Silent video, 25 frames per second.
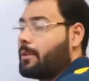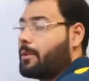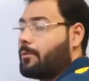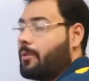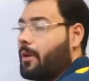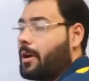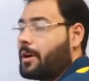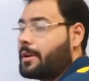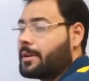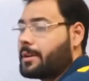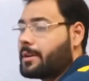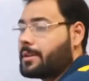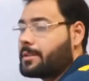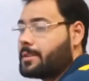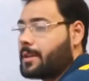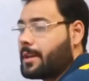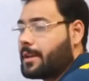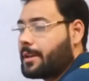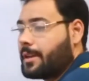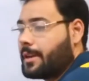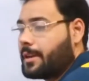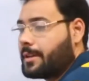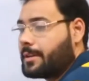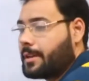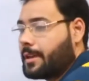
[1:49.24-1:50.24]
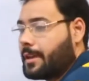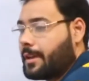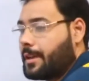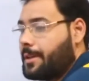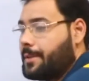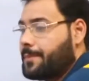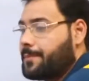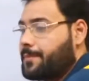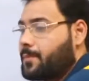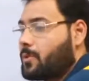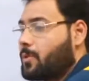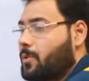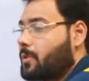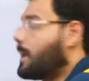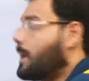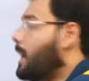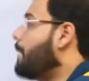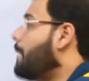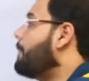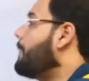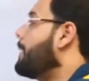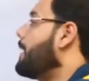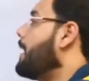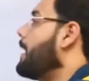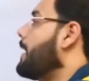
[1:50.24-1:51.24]
वाटर के साथ रिएक्ट करे तो क्या
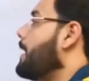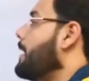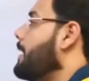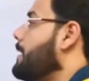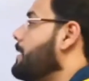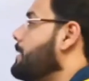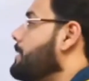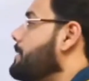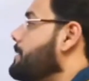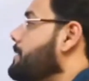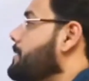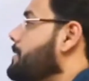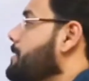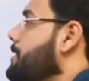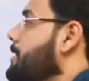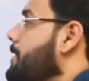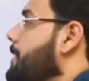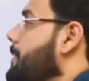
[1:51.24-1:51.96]
बनाएगा जी